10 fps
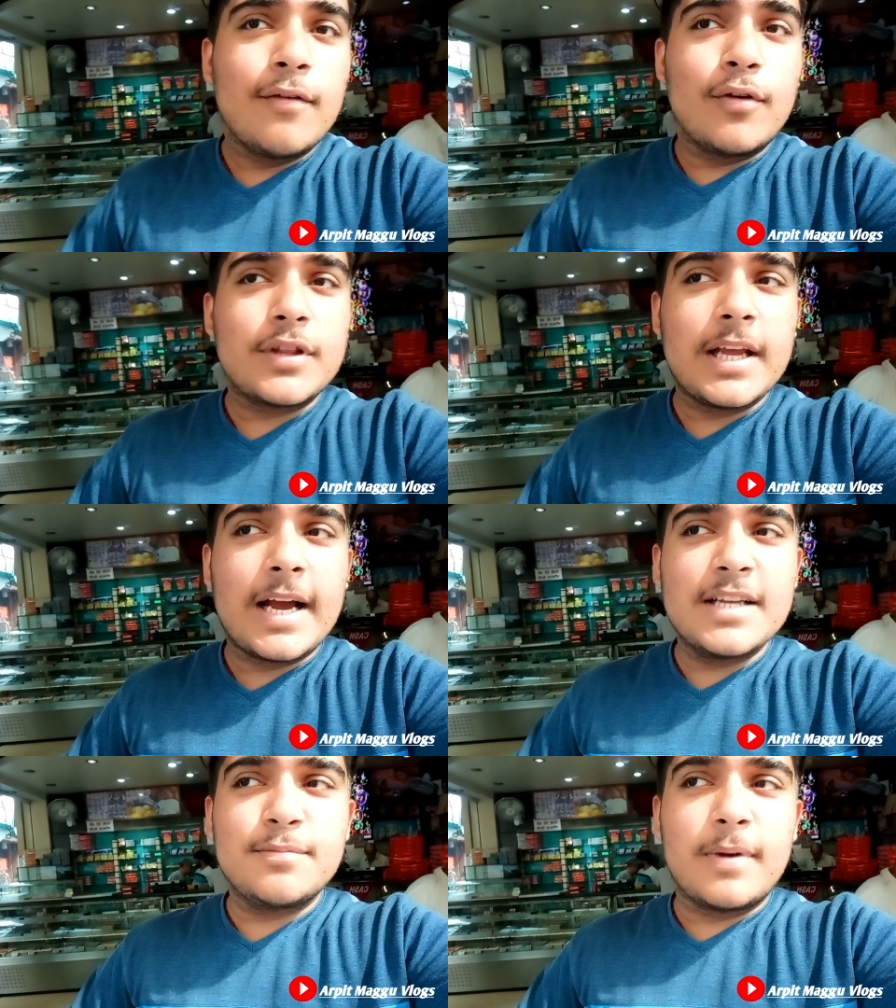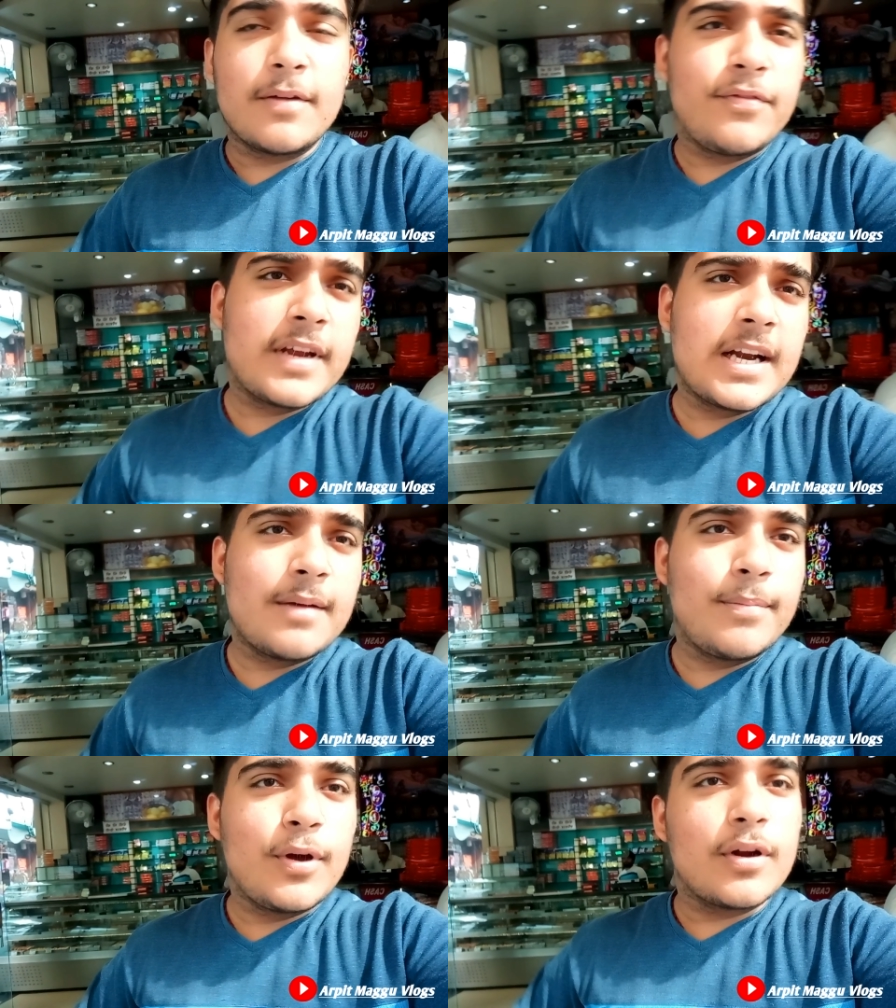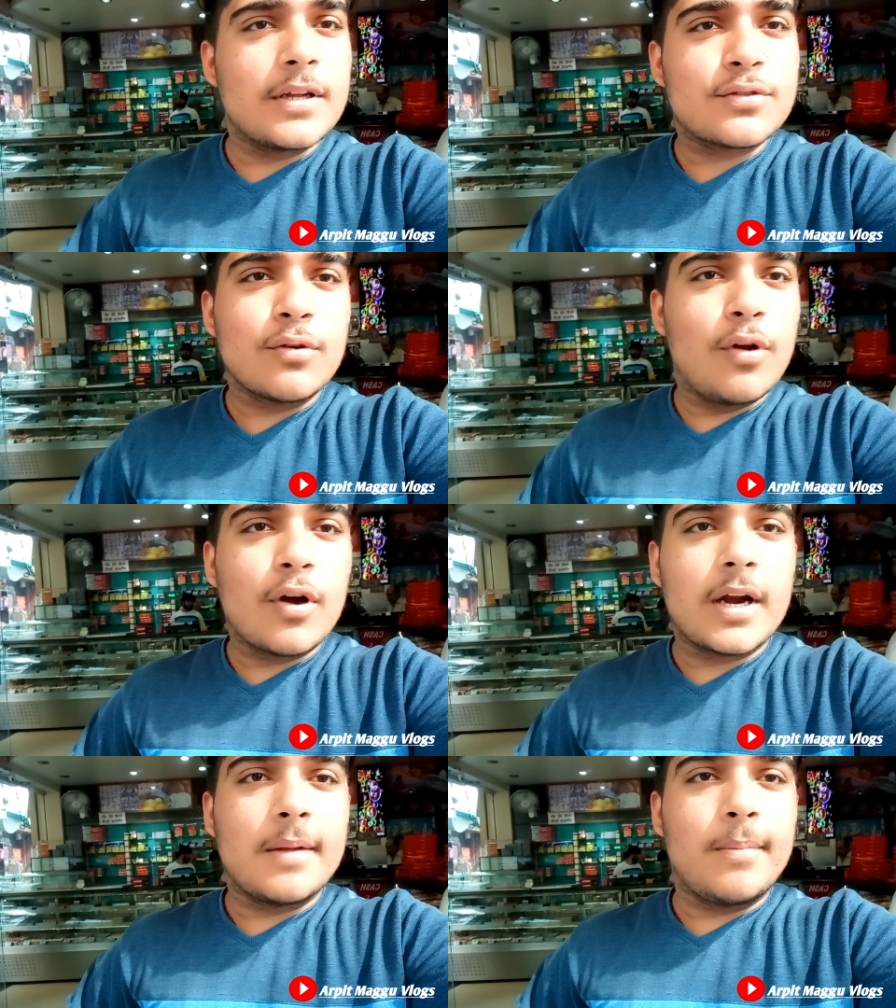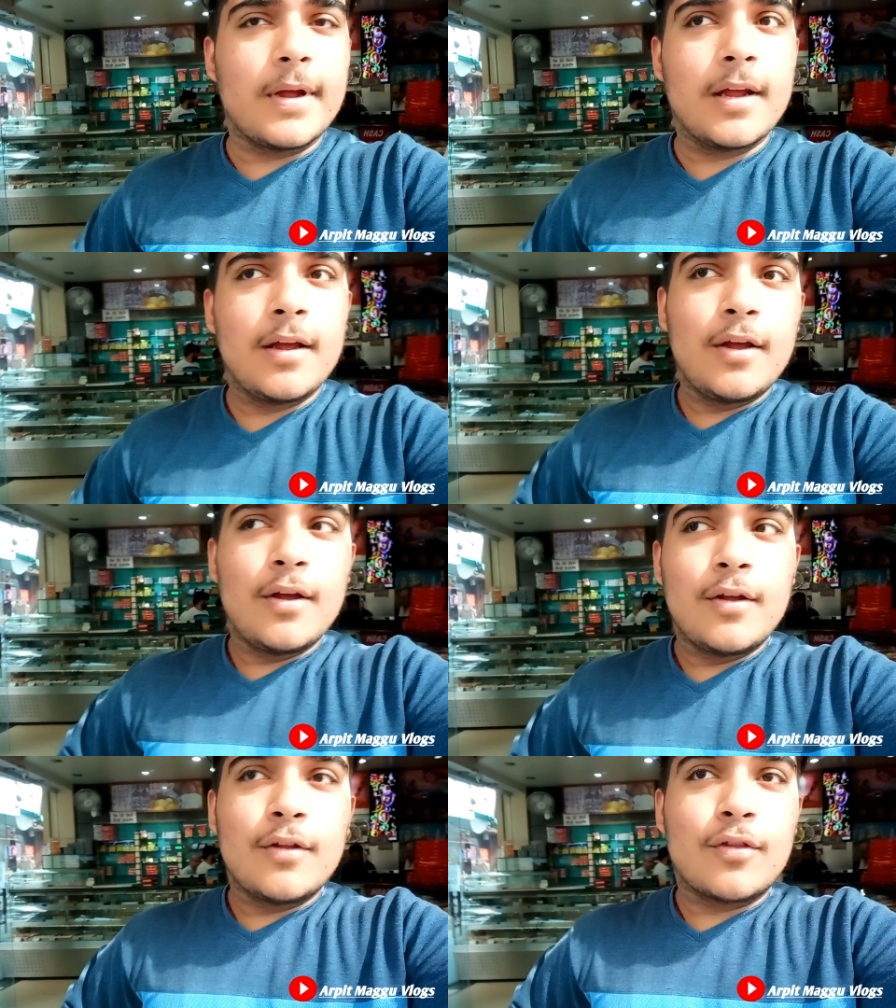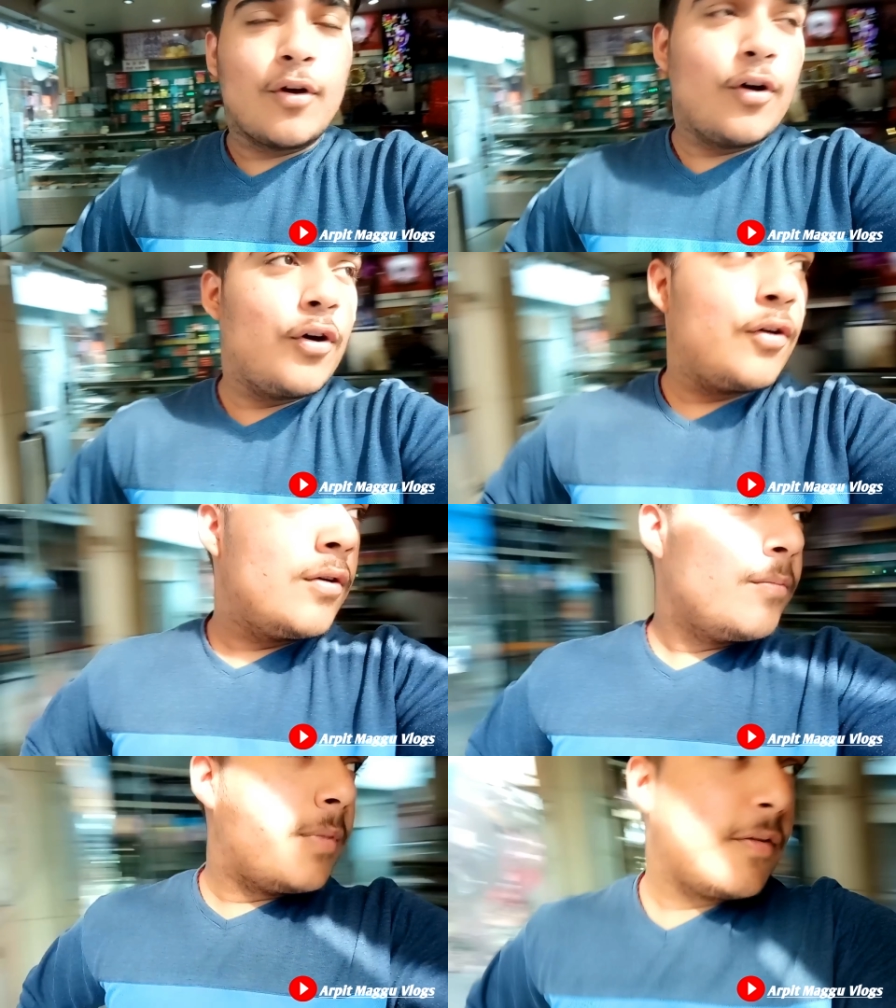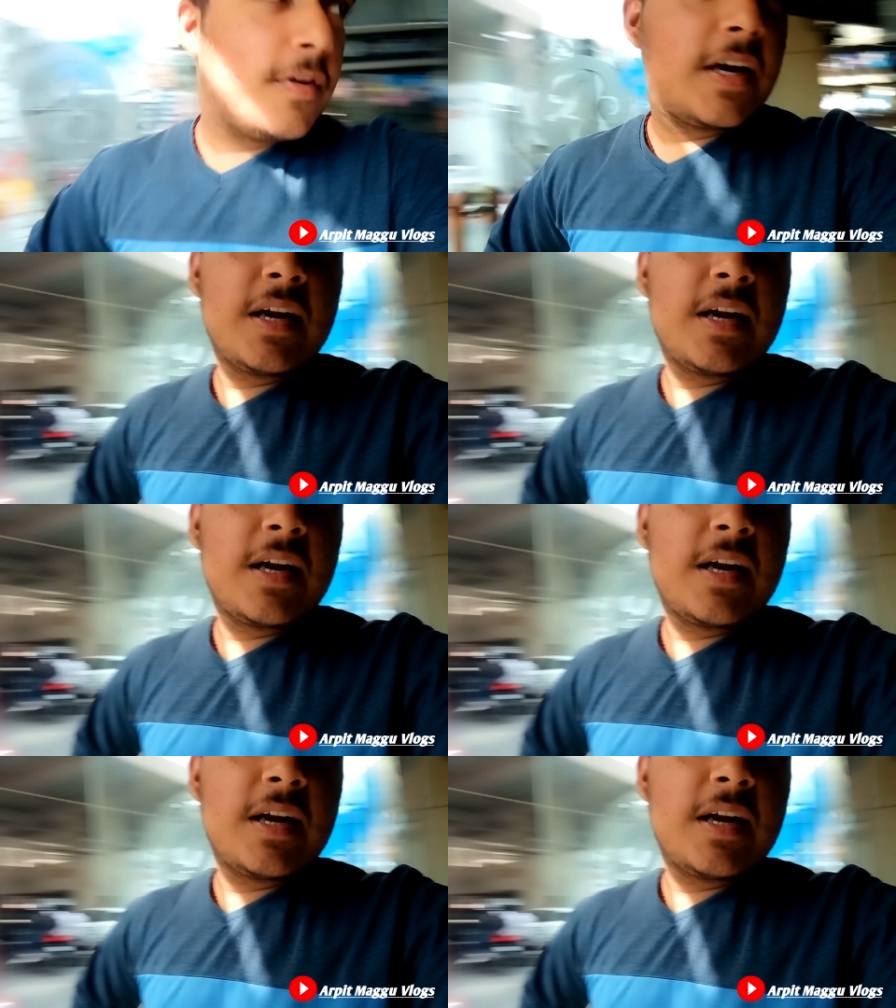वो थी गाइज़ बर्फ़ी के डब्बे और रसगुल्लों के डब्बे तो बर्फ़ी